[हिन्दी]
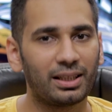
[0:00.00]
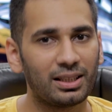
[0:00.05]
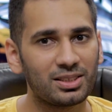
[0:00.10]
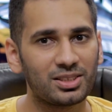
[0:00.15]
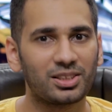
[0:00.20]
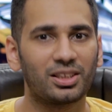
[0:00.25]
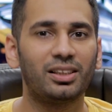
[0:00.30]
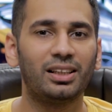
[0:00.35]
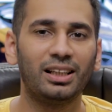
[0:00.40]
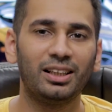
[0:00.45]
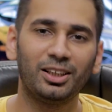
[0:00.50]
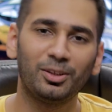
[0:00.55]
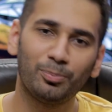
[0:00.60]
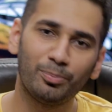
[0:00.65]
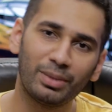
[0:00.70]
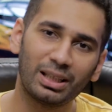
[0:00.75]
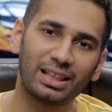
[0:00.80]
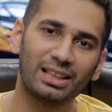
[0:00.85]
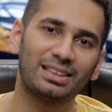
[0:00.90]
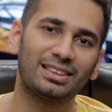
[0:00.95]
एक इंसिडेंट
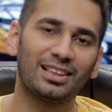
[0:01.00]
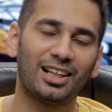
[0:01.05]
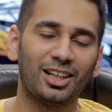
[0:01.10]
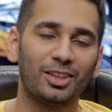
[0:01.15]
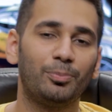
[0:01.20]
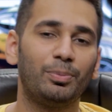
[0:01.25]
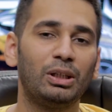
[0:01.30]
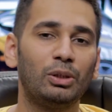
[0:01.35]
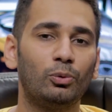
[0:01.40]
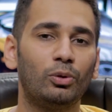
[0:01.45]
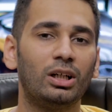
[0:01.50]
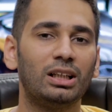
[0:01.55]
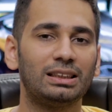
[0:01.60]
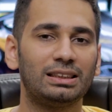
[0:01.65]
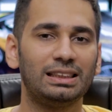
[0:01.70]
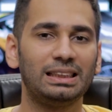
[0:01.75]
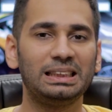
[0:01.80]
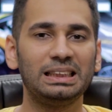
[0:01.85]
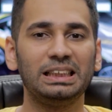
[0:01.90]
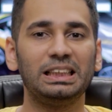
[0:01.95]
मेरे साथ भी हुआ
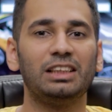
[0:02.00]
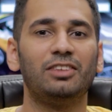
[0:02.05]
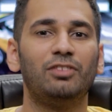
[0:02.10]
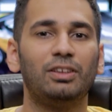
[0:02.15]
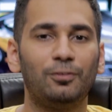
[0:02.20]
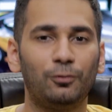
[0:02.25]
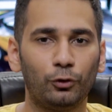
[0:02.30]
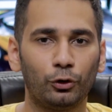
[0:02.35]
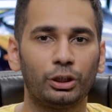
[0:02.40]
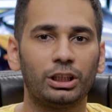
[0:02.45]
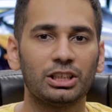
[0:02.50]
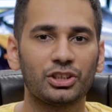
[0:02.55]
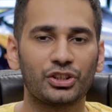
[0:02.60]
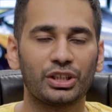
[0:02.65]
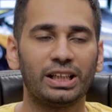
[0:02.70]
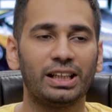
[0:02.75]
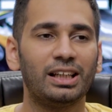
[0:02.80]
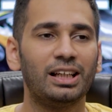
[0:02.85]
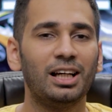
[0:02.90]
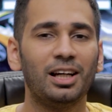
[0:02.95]
सीसीटीवी फुटेज
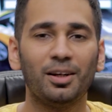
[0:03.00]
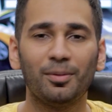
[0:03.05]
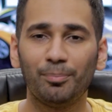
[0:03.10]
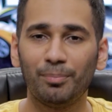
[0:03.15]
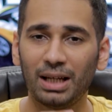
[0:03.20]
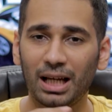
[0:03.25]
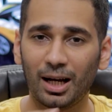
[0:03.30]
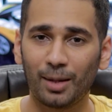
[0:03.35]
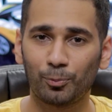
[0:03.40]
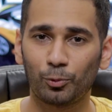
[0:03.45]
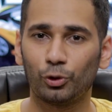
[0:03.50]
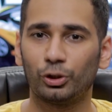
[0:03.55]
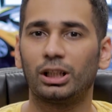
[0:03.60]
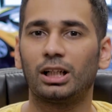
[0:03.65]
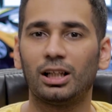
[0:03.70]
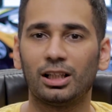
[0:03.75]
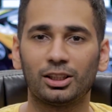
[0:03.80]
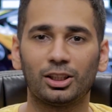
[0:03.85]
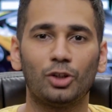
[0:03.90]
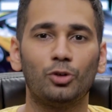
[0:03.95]
है मैं आपको
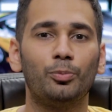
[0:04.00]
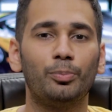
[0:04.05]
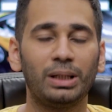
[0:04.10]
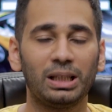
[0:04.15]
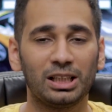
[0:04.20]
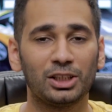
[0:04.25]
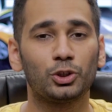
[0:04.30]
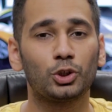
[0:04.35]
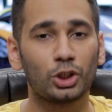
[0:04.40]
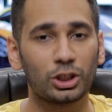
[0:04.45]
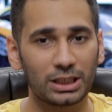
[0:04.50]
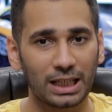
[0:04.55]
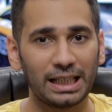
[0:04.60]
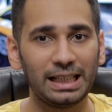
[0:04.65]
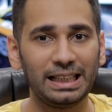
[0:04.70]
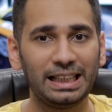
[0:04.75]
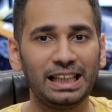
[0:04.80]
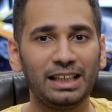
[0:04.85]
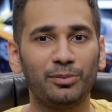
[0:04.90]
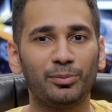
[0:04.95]
दिखाता हूँ मेरी
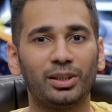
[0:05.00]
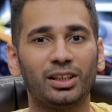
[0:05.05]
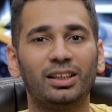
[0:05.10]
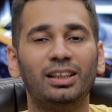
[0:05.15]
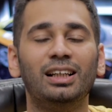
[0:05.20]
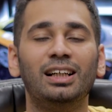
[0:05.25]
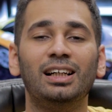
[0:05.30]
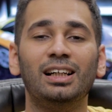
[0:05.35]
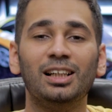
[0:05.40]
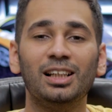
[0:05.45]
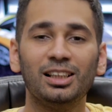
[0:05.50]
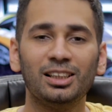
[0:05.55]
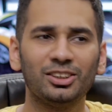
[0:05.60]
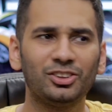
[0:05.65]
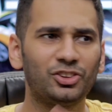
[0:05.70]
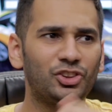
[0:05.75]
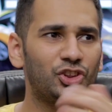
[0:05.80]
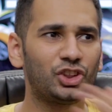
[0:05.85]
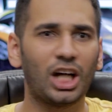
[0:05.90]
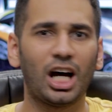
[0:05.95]
सोसाइटी में
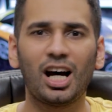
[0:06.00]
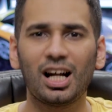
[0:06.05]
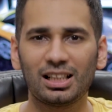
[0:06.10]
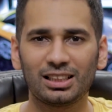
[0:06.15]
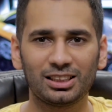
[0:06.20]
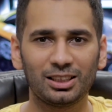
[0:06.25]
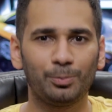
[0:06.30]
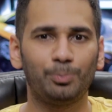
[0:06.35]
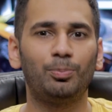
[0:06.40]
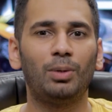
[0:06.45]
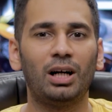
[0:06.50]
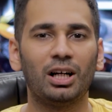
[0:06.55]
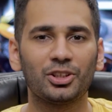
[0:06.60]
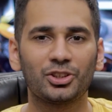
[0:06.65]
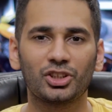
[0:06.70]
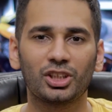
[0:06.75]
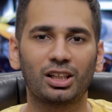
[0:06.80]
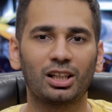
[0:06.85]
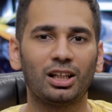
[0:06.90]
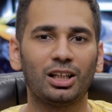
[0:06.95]
चार से
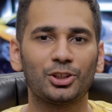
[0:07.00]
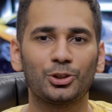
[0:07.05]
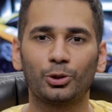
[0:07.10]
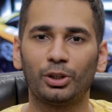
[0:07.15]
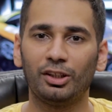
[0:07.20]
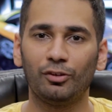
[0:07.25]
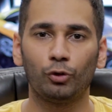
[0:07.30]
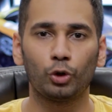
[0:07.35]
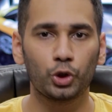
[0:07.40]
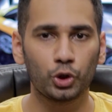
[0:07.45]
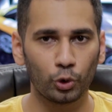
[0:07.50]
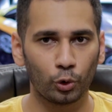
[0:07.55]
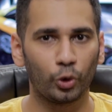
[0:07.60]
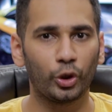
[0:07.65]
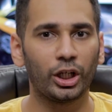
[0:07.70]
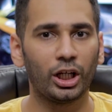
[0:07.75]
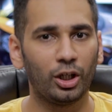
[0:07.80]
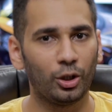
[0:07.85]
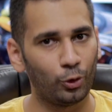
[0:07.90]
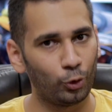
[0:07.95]
पांच जगह जो है वो
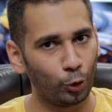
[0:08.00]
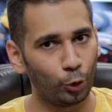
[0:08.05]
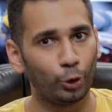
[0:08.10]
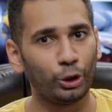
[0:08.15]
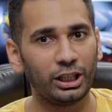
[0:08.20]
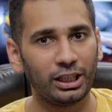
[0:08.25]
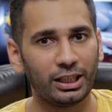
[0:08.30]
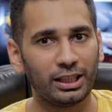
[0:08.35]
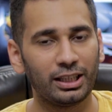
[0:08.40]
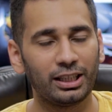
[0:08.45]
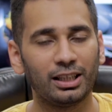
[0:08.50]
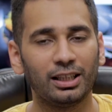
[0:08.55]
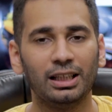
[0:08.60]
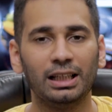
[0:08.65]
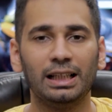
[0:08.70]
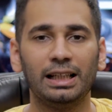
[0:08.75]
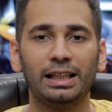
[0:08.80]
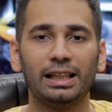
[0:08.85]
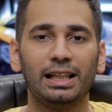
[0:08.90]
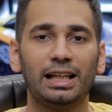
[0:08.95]
चोरियाँ हुई हैं
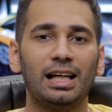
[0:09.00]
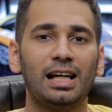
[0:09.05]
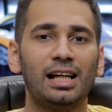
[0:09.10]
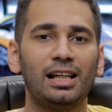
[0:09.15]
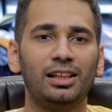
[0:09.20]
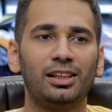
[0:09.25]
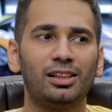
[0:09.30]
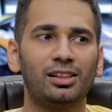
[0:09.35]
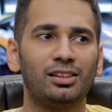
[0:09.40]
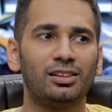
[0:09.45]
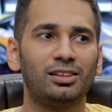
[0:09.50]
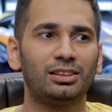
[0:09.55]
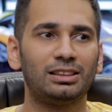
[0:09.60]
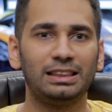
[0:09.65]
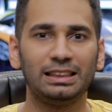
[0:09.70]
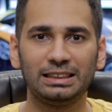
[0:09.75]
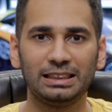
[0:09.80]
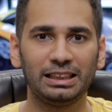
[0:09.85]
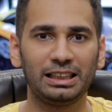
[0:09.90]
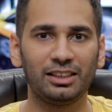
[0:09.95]
एंड
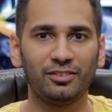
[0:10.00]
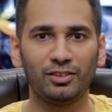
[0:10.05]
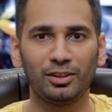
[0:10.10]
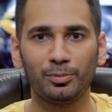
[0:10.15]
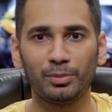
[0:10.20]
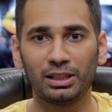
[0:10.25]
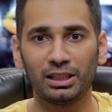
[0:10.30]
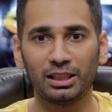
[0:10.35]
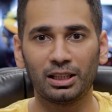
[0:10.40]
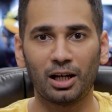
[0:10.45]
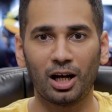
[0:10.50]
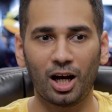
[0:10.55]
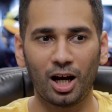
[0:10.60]
सीसीटीवी uh, में